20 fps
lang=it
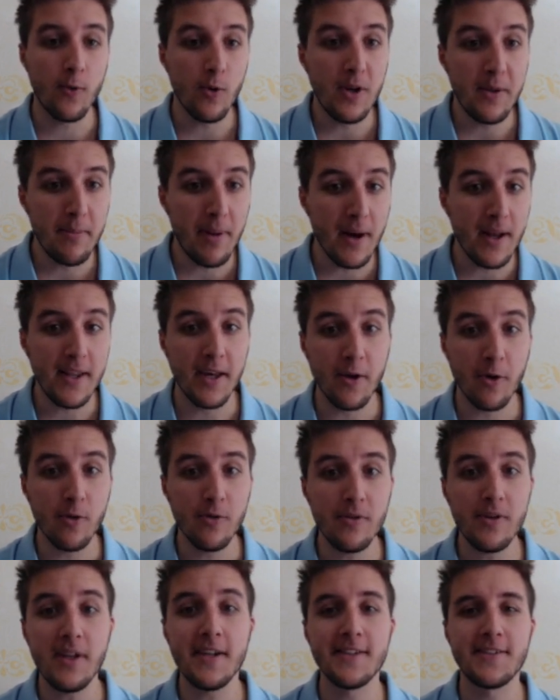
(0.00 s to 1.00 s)
Koulibaly e
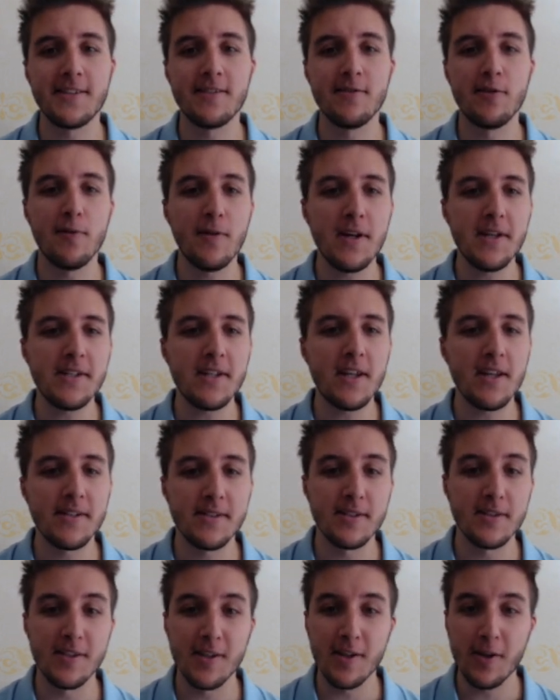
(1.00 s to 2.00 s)
Rodriguez in difesa,
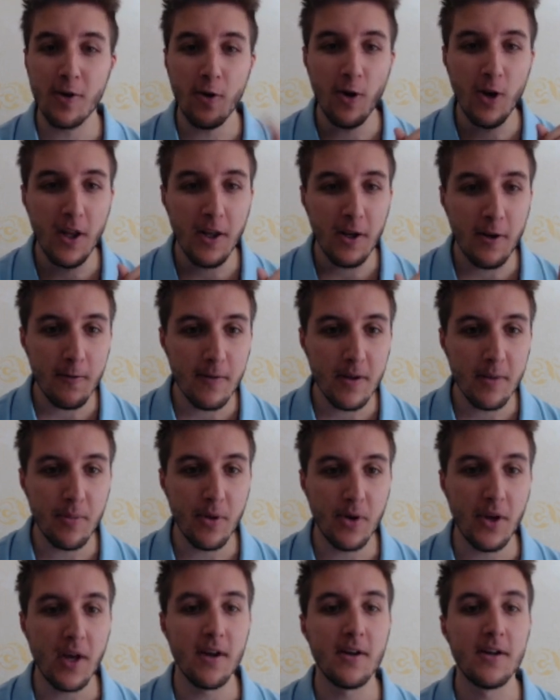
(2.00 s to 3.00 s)
assist di Kolarov,
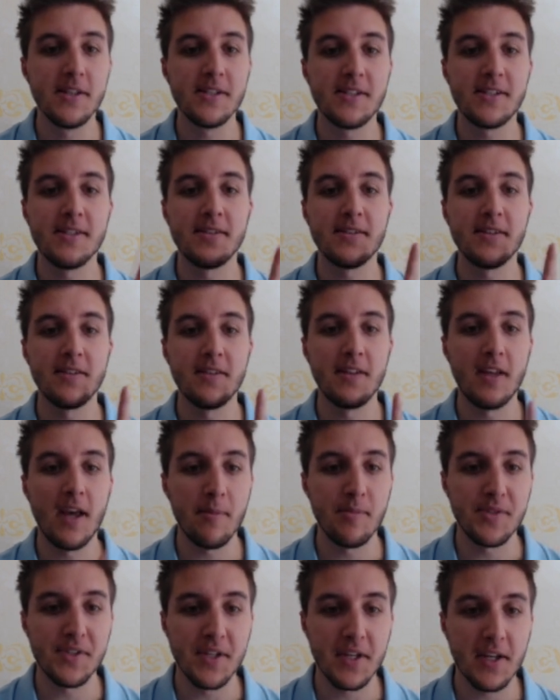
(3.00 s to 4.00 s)
poi assist di
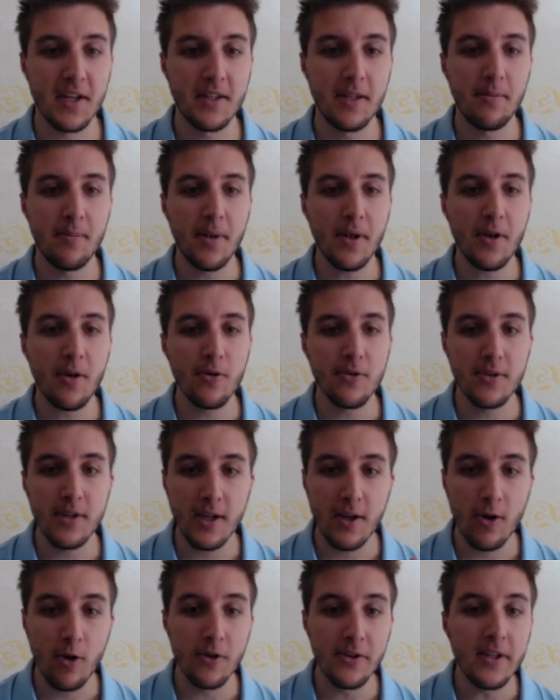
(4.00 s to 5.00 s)
Amsic di
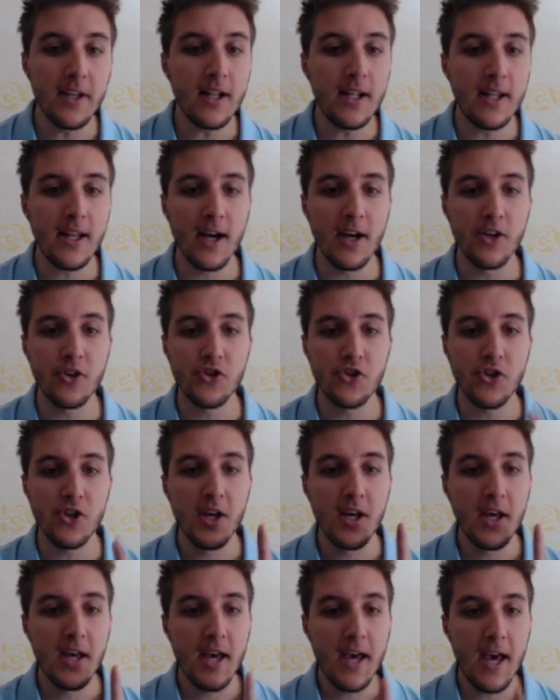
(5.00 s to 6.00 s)
Perotti, gol di Gliaic
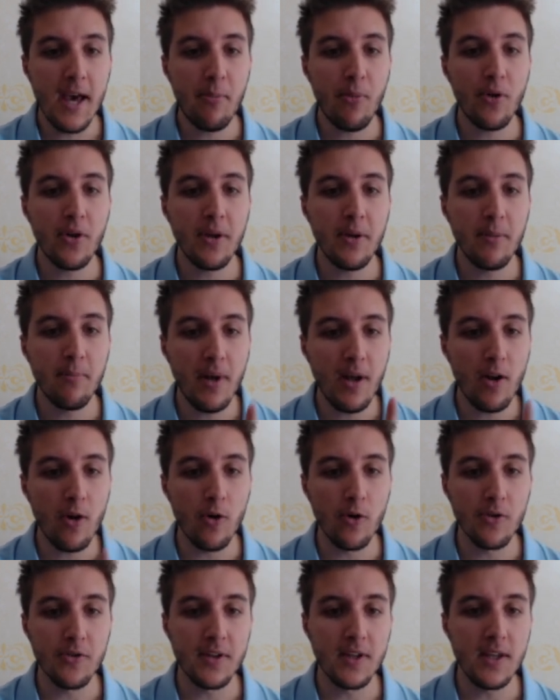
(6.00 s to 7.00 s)
e poi
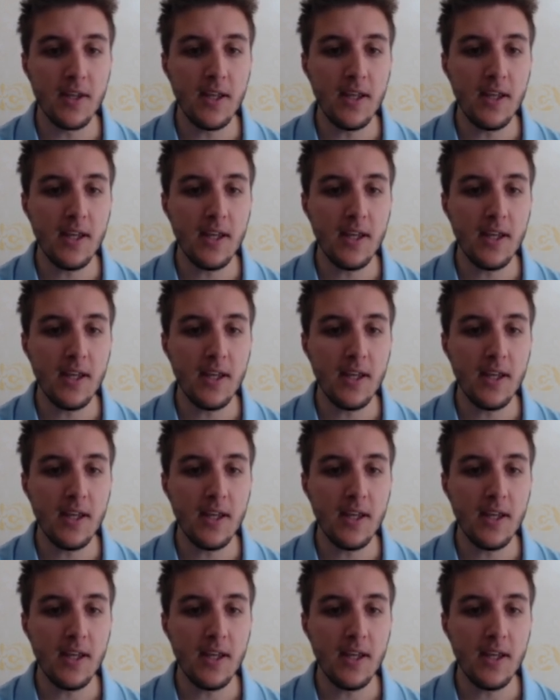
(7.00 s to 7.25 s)
Belotti,